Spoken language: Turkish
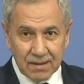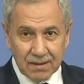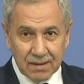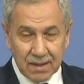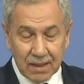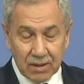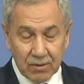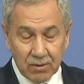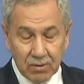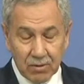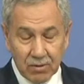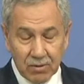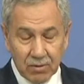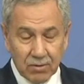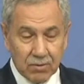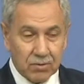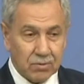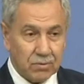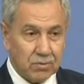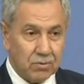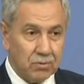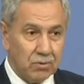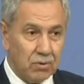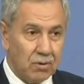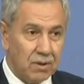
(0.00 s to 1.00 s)
terör
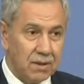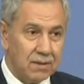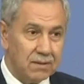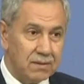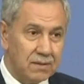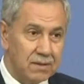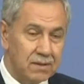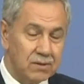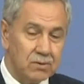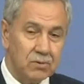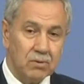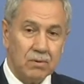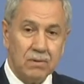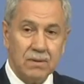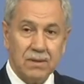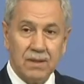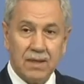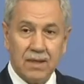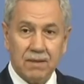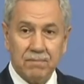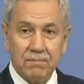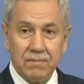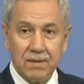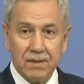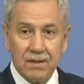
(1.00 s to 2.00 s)
örgütü yöneticisi
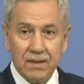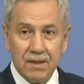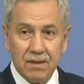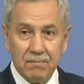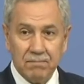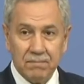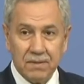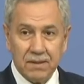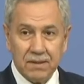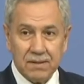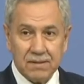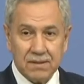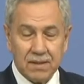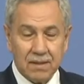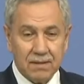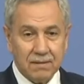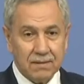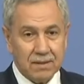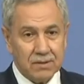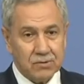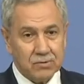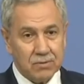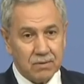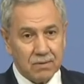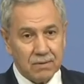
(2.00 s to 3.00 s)
olarak bilinen bir insan
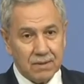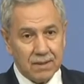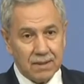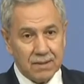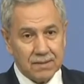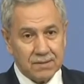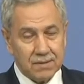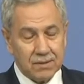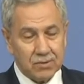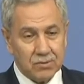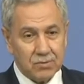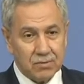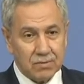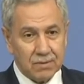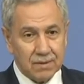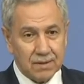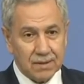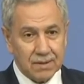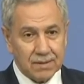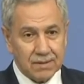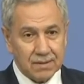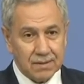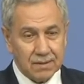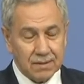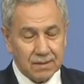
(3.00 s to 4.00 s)
ne söylerse
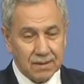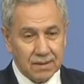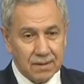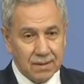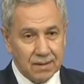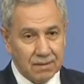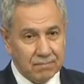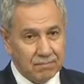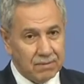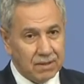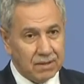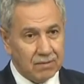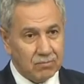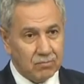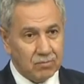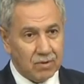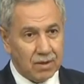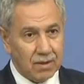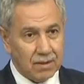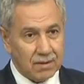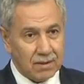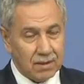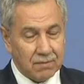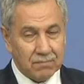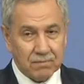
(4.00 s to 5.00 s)
söylesin. Benim
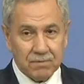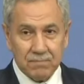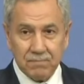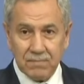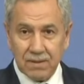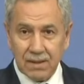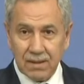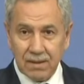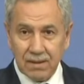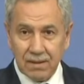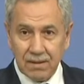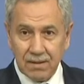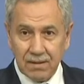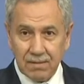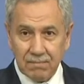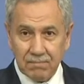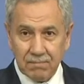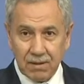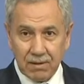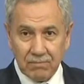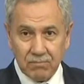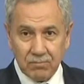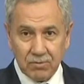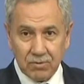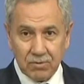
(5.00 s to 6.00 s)
muhatabım değil,
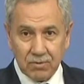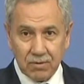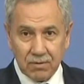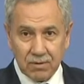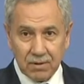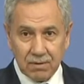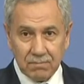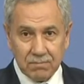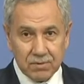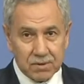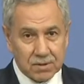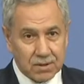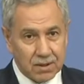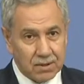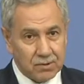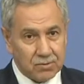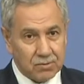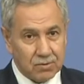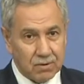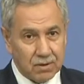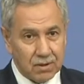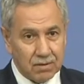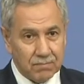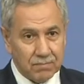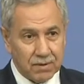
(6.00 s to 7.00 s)
ben bu konuda bir şey
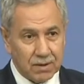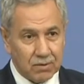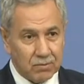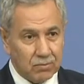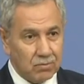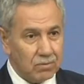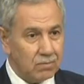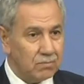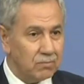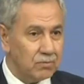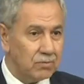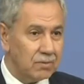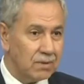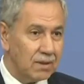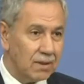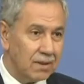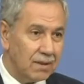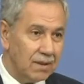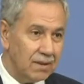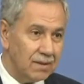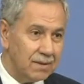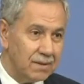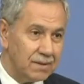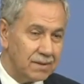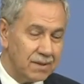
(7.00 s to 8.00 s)
söylemek durumunda
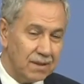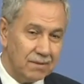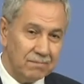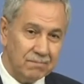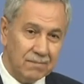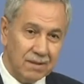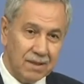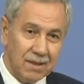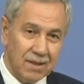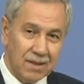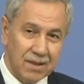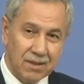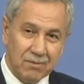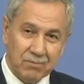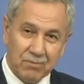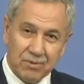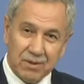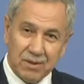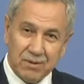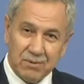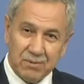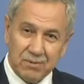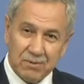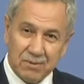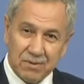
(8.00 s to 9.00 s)
kalırsam bu
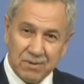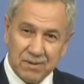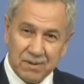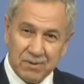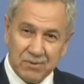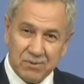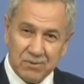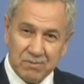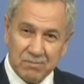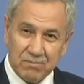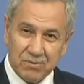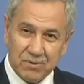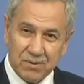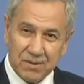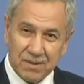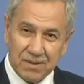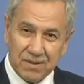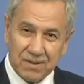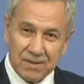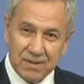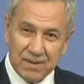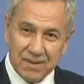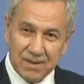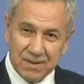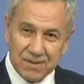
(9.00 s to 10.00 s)
da Türkiye
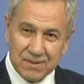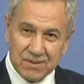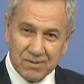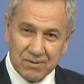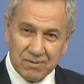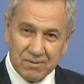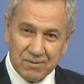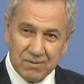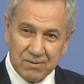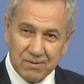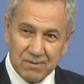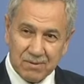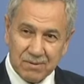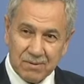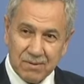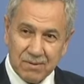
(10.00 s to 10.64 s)
Cumhuriyeti'ne yazık olur.